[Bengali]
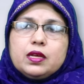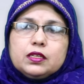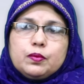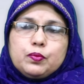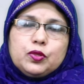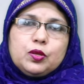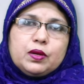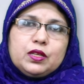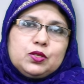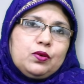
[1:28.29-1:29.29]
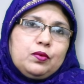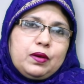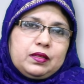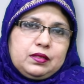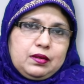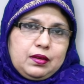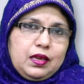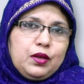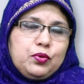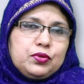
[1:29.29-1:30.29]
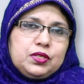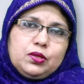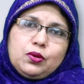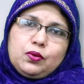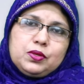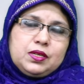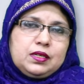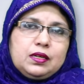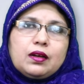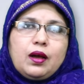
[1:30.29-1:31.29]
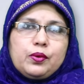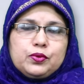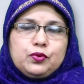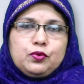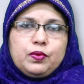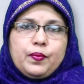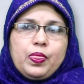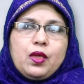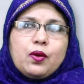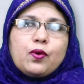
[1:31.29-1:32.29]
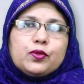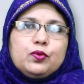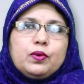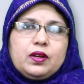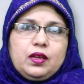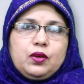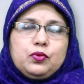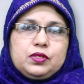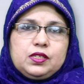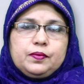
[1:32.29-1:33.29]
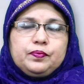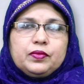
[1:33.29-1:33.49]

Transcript: সে প্রতিবারই যখন বাচ্চাটা কিক করছে তখন সে সেটা কাউন্ট করবে কতবার কিক করছে